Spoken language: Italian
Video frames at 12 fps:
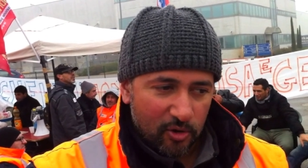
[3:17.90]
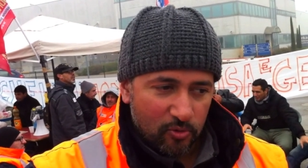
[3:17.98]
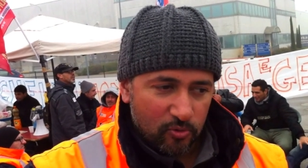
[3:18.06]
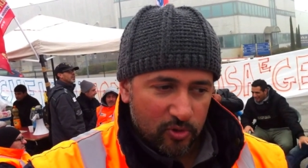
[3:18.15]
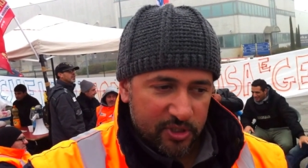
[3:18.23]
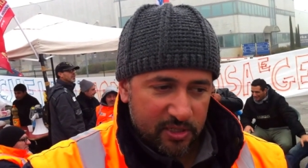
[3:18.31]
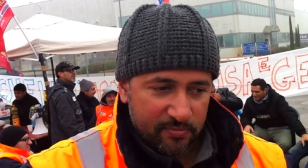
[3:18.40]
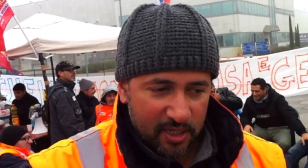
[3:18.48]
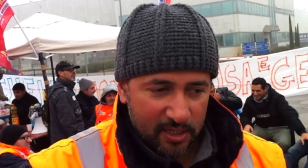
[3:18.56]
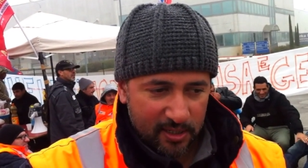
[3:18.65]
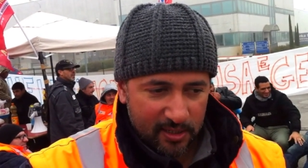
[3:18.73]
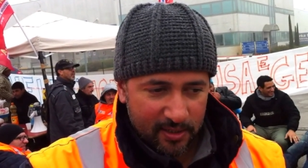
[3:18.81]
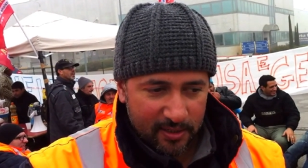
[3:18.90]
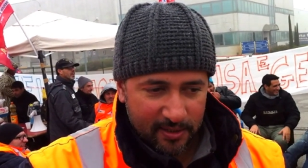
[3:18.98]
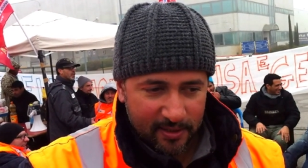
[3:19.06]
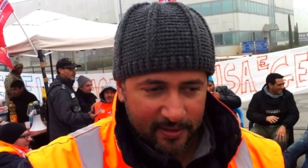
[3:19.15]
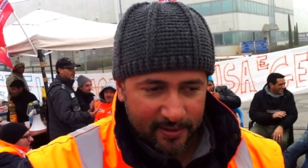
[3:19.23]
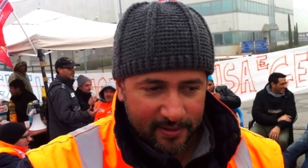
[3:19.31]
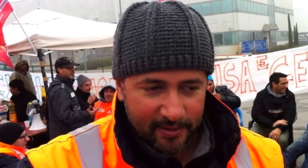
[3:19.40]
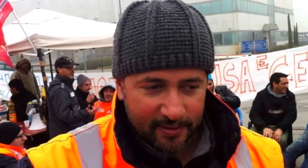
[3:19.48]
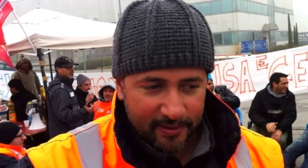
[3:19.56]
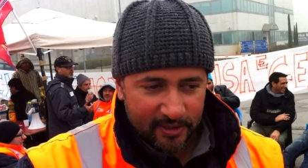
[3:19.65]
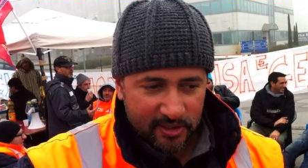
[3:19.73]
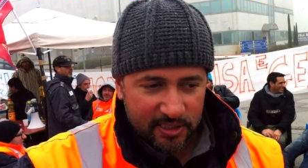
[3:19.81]
l'ultima
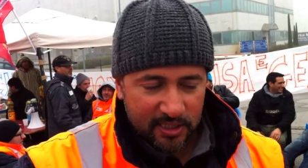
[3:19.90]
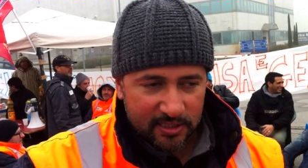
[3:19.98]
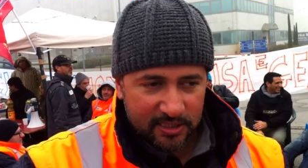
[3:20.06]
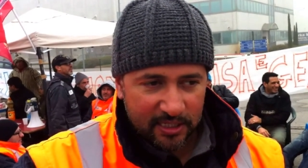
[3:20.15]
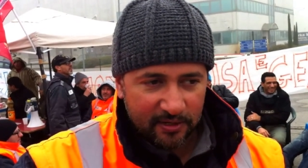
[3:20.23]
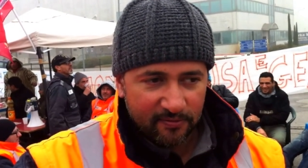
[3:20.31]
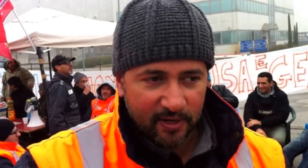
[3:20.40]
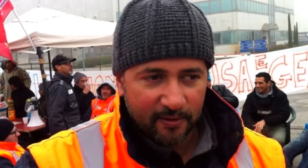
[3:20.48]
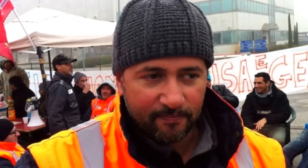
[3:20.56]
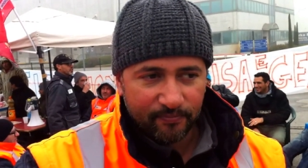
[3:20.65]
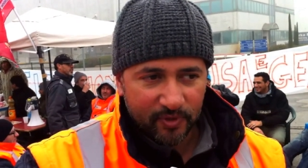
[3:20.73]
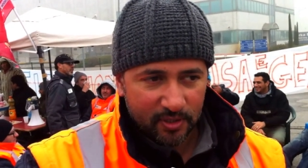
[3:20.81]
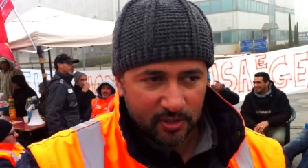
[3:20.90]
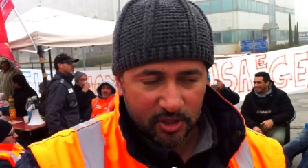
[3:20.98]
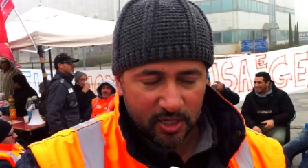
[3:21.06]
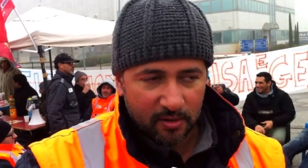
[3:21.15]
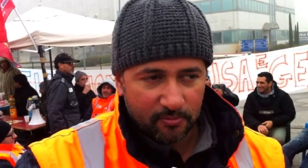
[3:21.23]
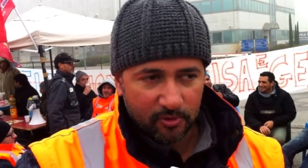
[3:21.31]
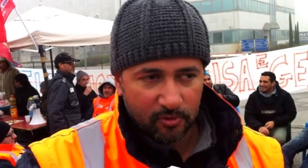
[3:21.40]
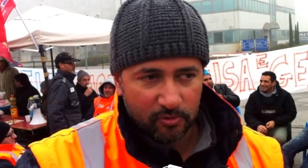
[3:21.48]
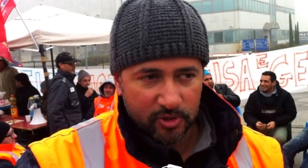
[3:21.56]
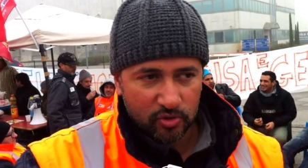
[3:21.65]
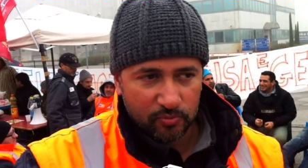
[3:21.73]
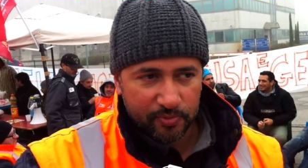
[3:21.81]
eh, iniziativa diciamo, in
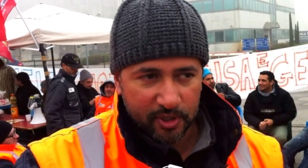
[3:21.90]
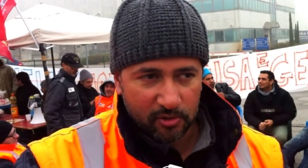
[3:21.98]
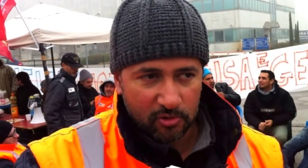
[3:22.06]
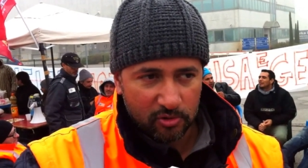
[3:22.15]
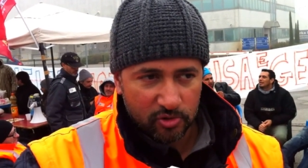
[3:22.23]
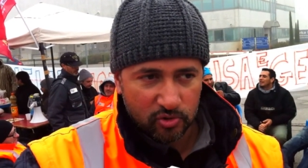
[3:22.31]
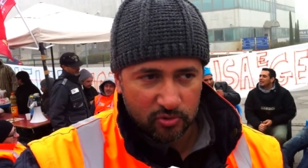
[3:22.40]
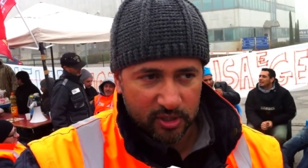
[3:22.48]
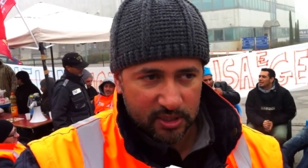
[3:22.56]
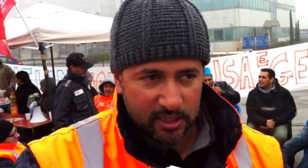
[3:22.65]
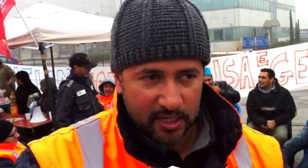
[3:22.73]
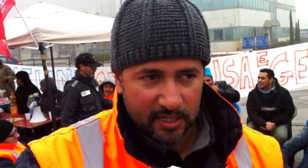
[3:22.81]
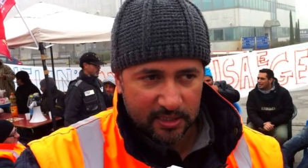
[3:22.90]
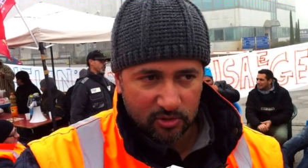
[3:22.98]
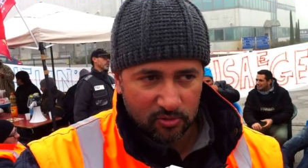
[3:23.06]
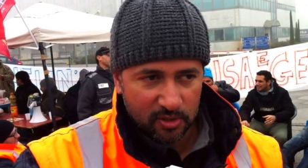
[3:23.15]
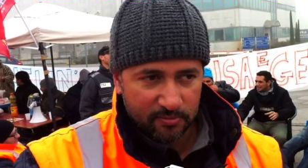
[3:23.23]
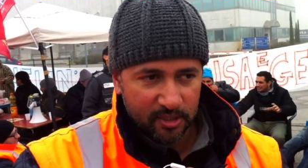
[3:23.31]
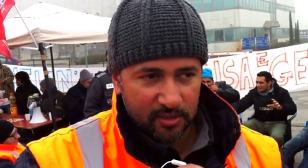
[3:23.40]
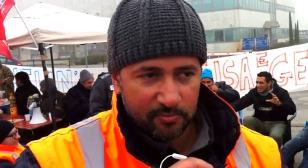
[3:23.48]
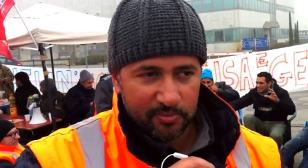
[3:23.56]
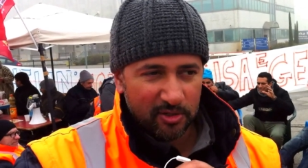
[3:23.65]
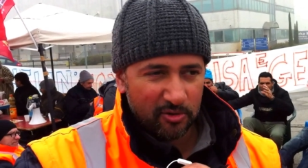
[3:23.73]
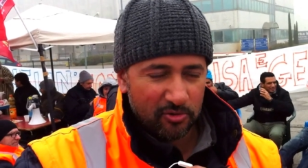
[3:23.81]
questo percorso che sarà sicuramente
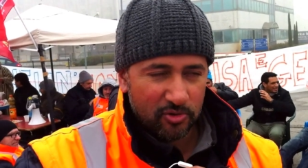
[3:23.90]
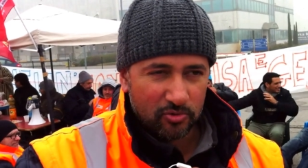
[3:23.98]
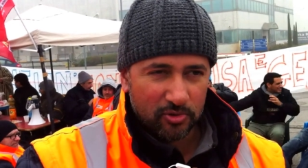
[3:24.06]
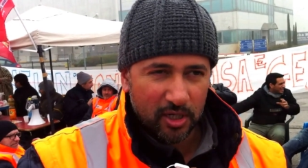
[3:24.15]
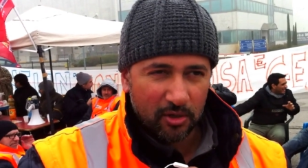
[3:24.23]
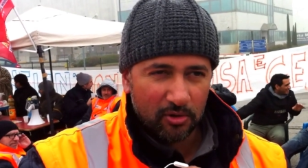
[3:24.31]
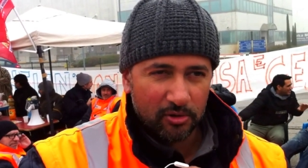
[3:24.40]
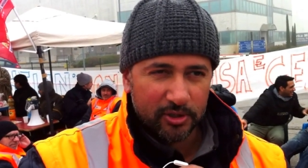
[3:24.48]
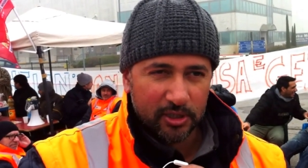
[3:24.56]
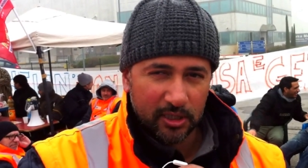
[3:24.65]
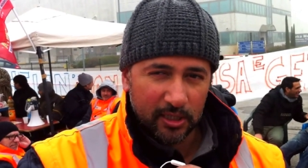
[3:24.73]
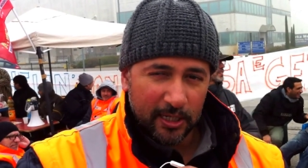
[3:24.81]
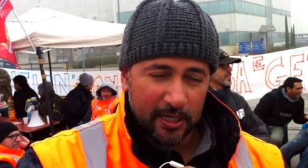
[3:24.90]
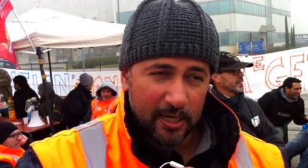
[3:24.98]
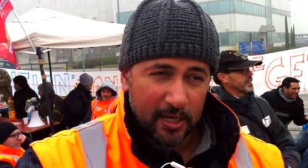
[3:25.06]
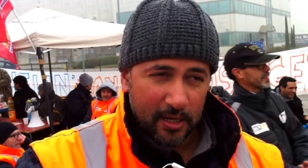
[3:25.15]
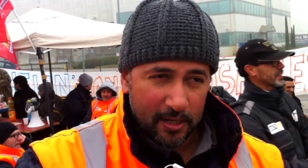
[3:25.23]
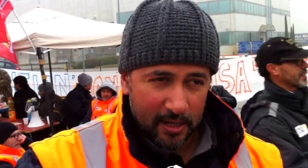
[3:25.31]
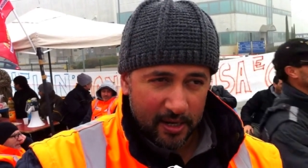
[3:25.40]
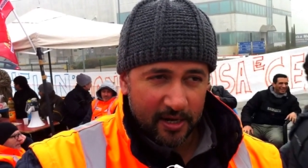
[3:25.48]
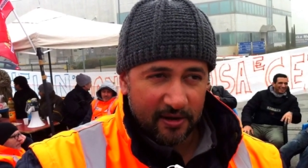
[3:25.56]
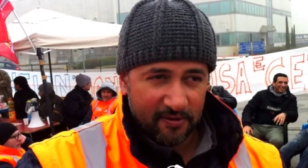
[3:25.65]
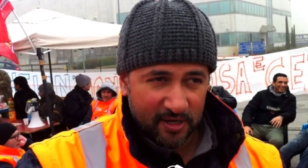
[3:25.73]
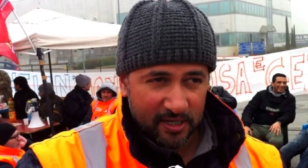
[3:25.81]
il percorso delle lotte nel
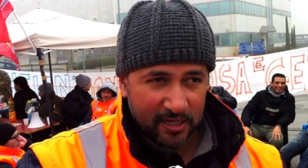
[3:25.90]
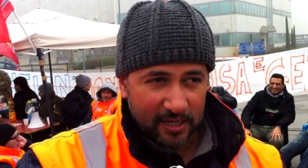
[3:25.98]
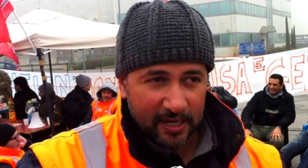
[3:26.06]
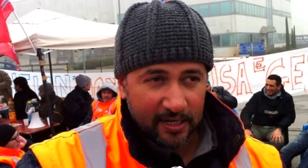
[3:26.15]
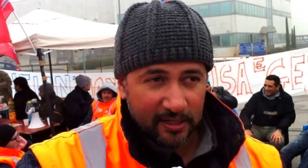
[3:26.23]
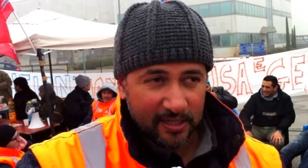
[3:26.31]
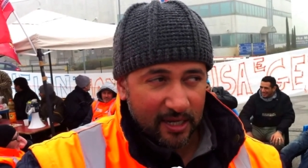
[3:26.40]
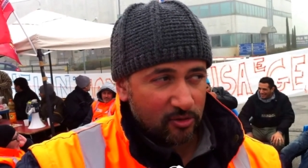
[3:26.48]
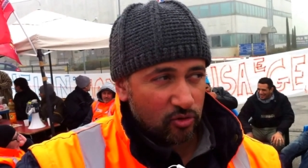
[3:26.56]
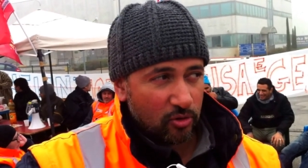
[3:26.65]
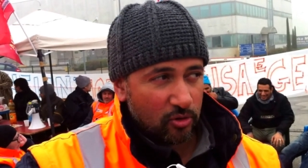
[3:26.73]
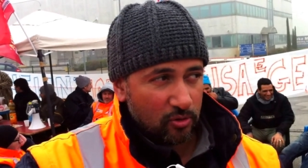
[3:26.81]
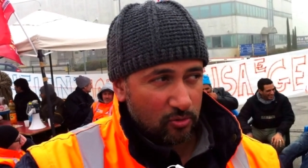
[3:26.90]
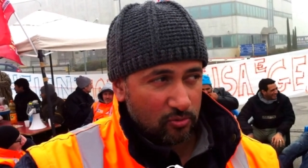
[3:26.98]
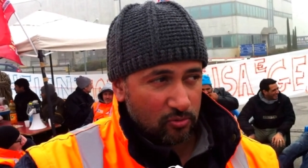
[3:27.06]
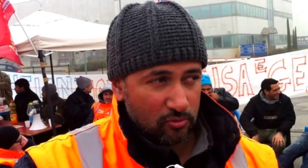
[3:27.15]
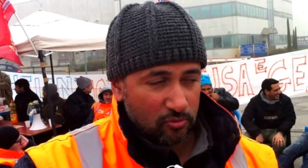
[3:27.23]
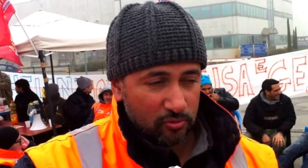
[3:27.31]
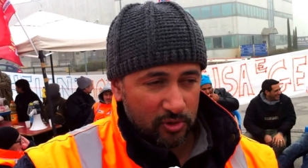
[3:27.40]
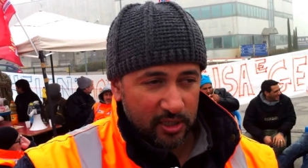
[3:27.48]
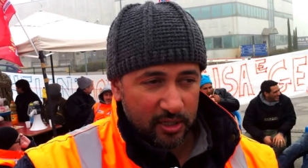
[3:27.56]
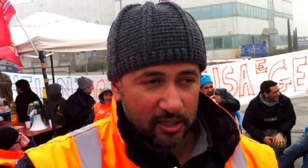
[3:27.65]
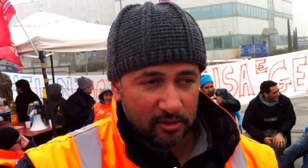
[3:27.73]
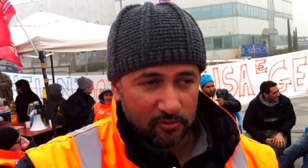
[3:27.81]
rivendicare intanto un, un
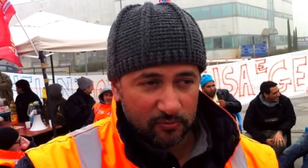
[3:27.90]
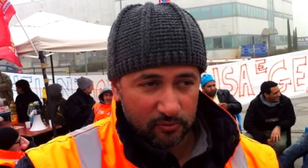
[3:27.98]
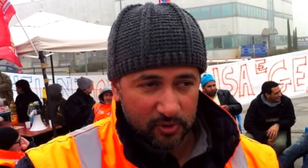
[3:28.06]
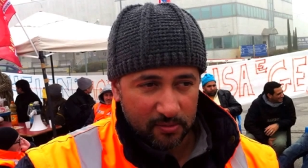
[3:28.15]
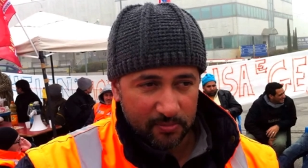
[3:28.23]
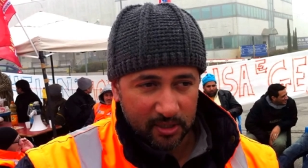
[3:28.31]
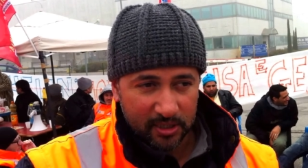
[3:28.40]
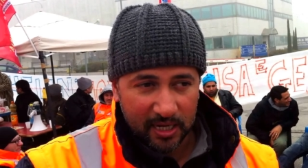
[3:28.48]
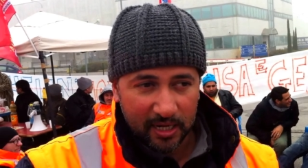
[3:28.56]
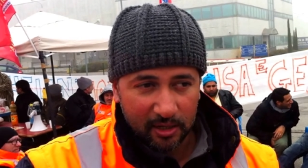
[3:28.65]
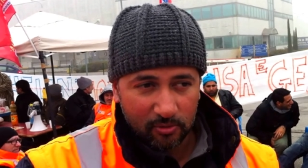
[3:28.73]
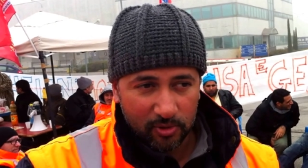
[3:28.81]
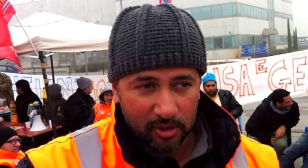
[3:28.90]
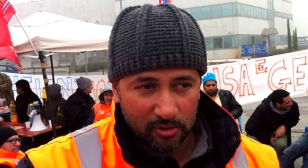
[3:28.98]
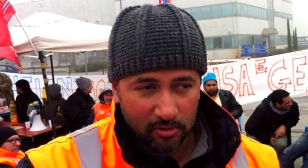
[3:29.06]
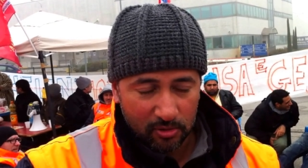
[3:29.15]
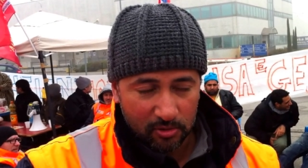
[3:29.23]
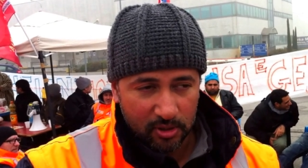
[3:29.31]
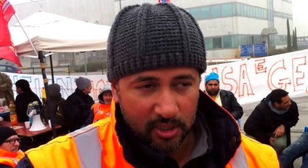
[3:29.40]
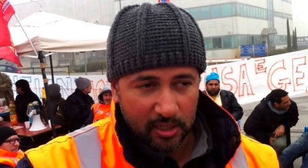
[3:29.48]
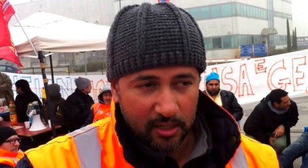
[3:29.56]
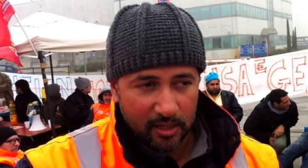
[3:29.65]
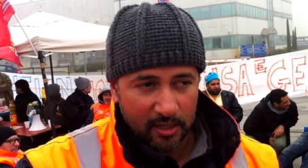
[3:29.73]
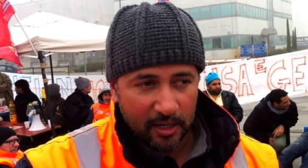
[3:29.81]
diritto fondamentale, quello
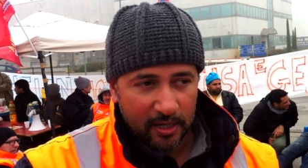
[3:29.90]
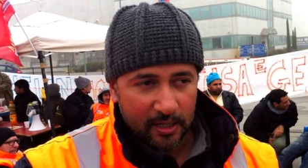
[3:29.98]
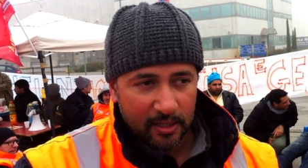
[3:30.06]
del,